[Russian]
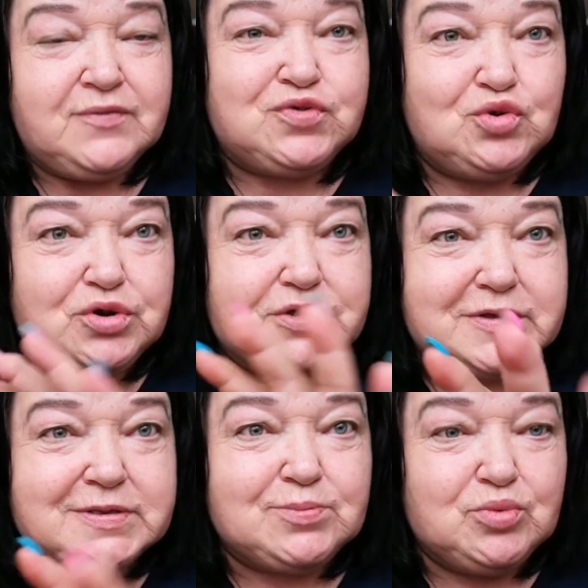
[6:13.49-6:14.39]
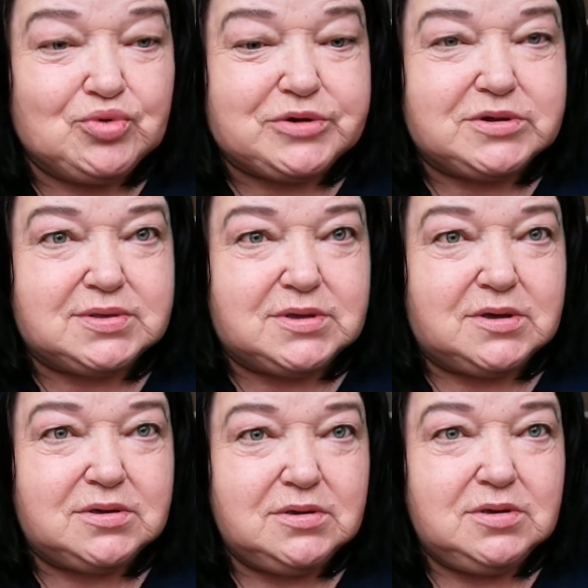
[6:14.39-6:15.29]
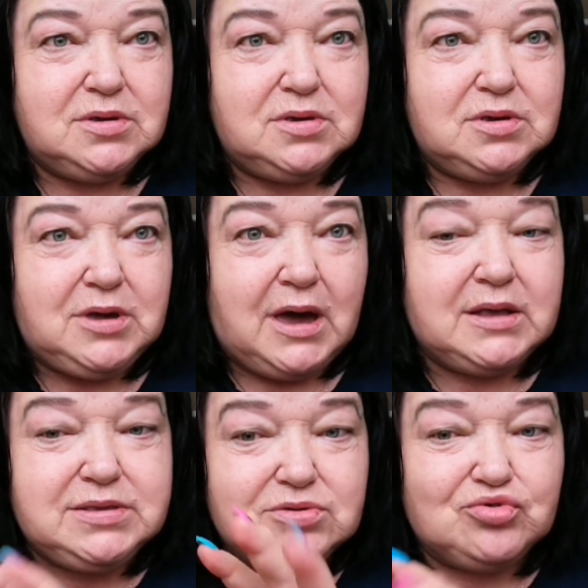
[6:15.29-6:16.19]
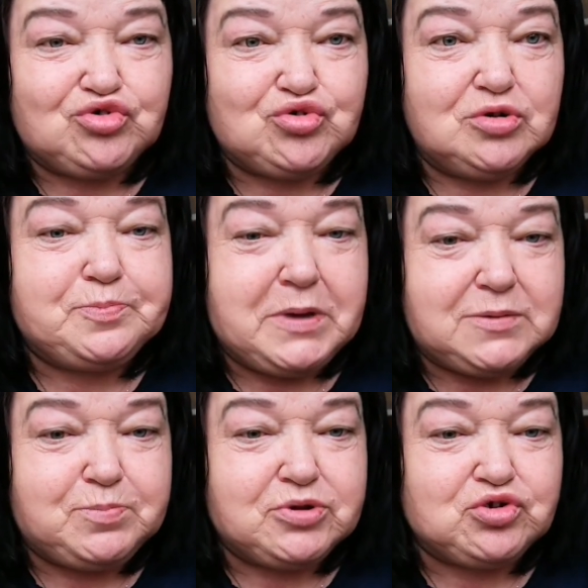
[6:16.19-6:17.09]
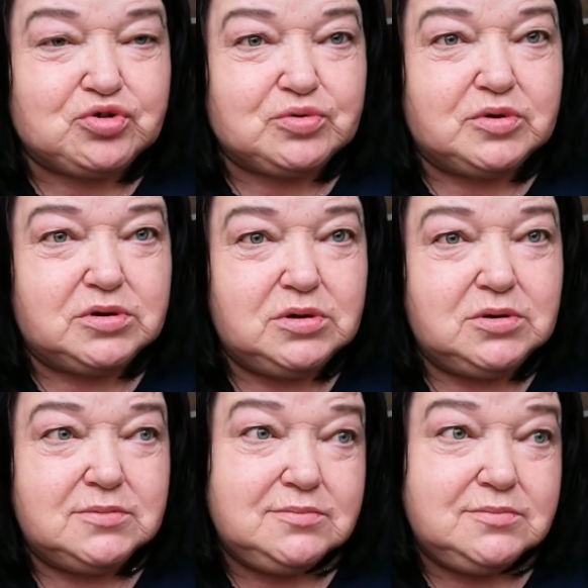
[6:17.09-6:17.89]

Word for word: Все это смотрится. Один ушел, пять пришло.